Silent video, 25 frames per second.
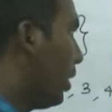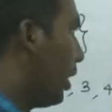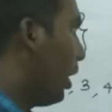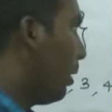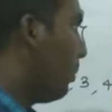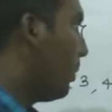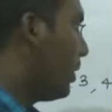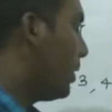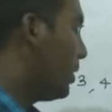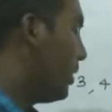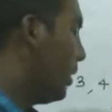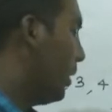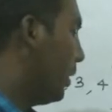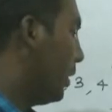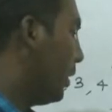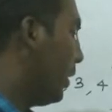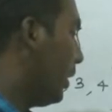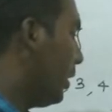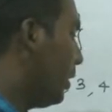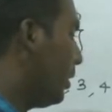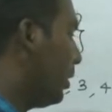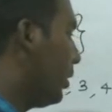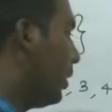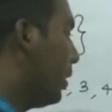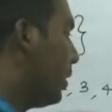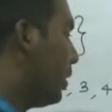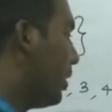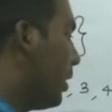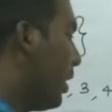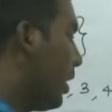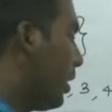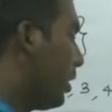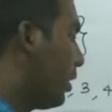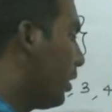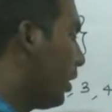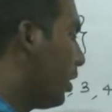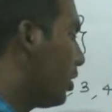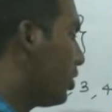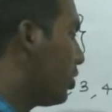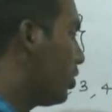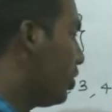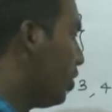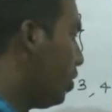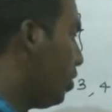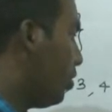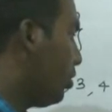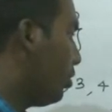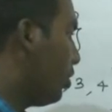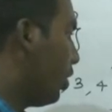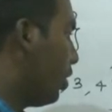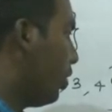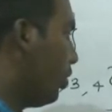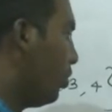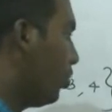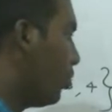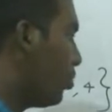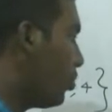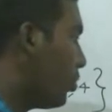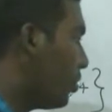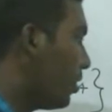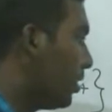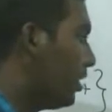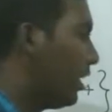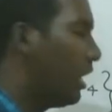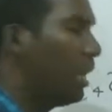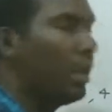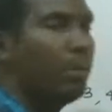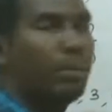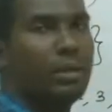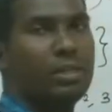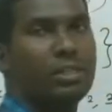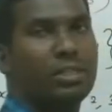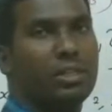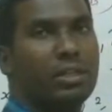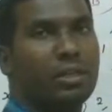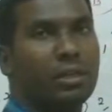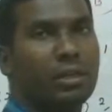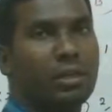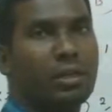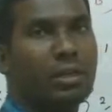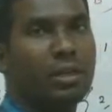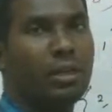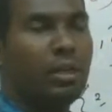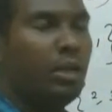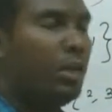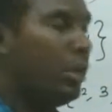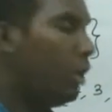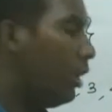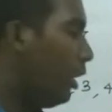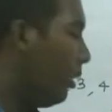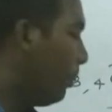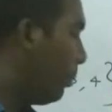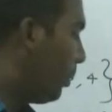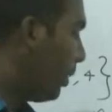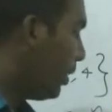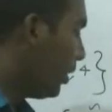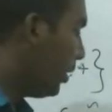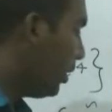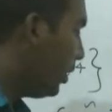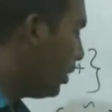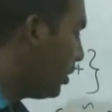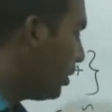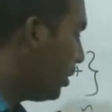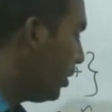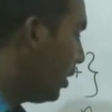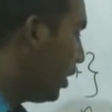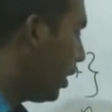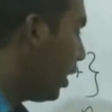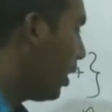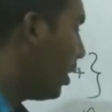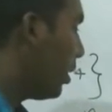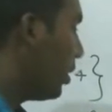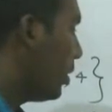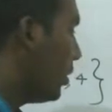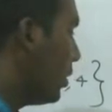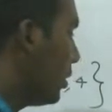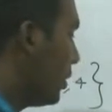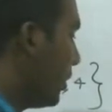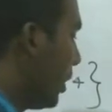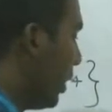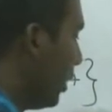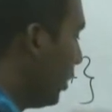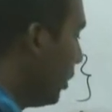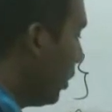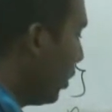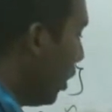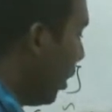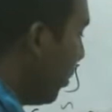எலமெண்ட்ஸ் இருக்குது ஏ கிராஸ் சியும் தெரியும் எலமெண்ட்ஸ் இருக்குது இப்போ ஈஸியாக சென்டர்